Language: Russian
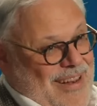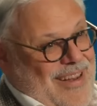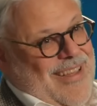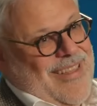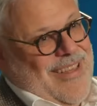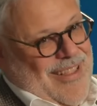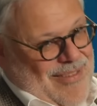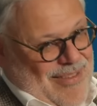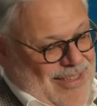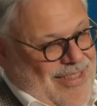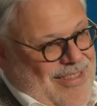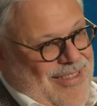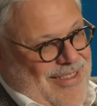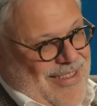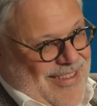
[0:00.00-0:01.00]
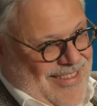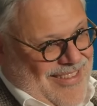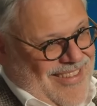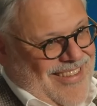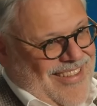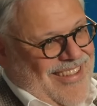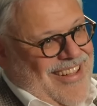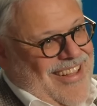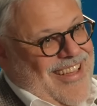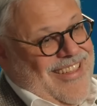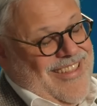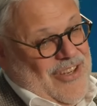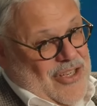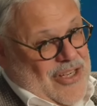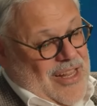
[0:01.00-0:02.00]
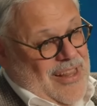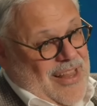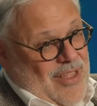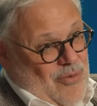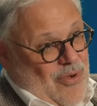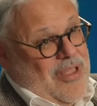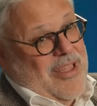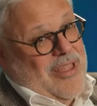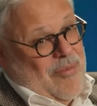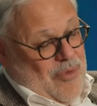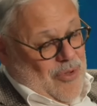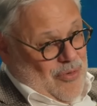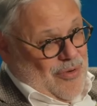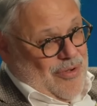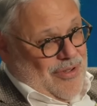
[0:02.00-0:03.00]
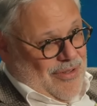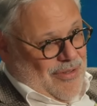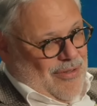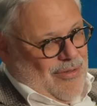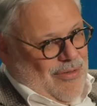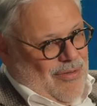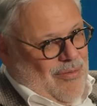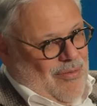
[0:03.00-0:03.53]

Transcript: она, соответственно... Сожрала. Сожрала. Но она там не только